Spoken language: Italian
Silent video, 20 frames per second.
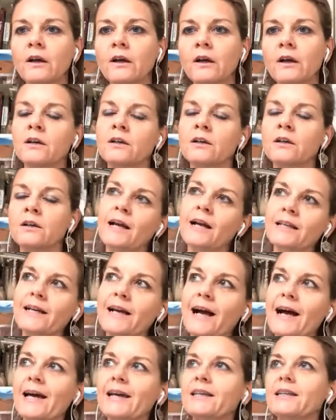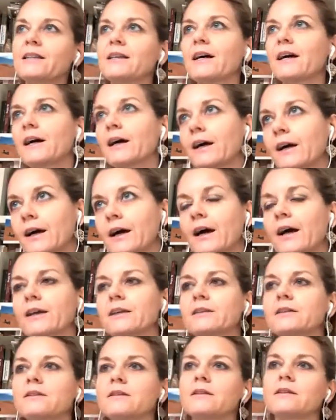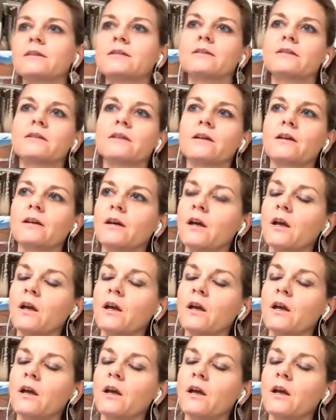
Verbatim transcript: eh, da Al-Qaeda, ISIS eh,